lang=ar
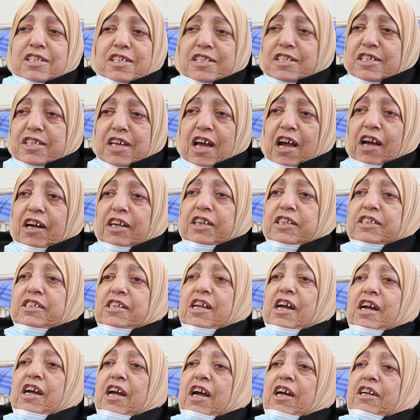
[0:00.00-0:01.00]

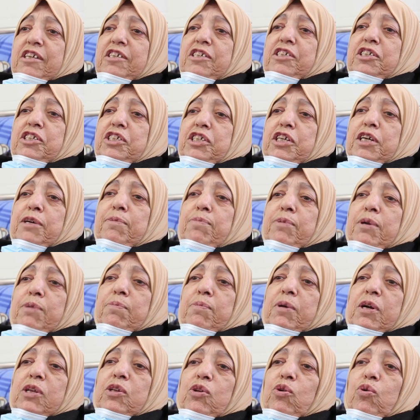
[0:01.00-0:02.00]
تساعدنا يعني نجيب
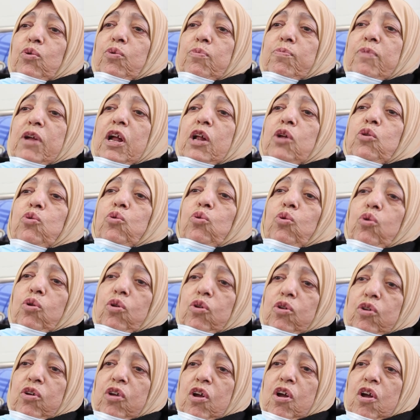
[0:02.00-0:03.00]
المطعوم
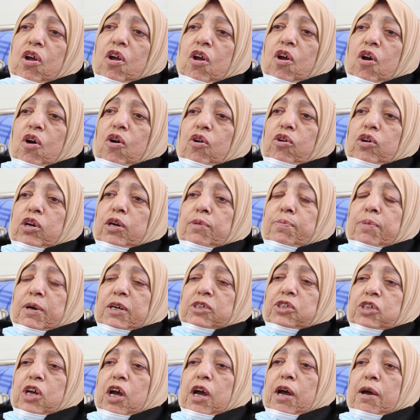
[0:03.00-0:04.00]
للكل
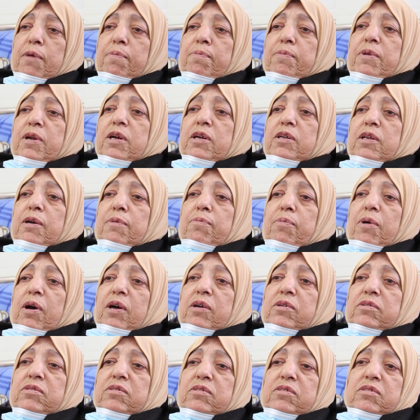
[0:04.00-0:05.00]
ويبقى شعبنا
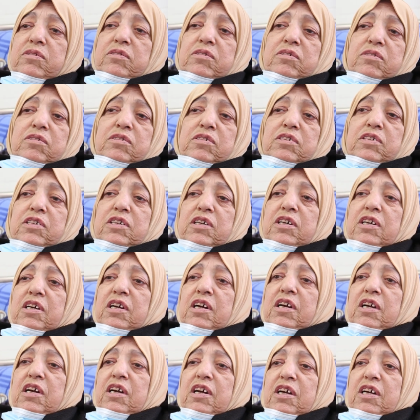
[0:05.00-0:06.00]
طبعا
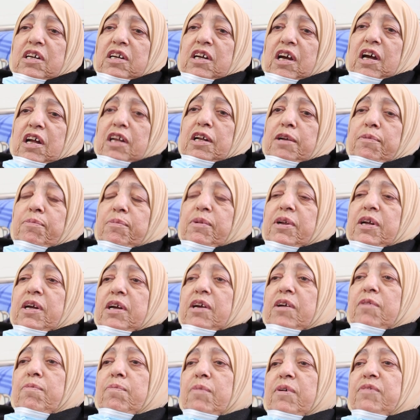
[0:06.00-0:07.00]
يعني
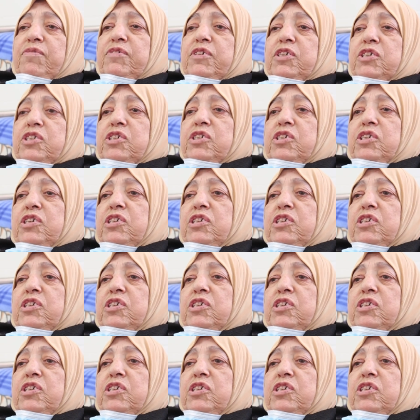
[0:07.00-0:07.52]
منيح ما فيش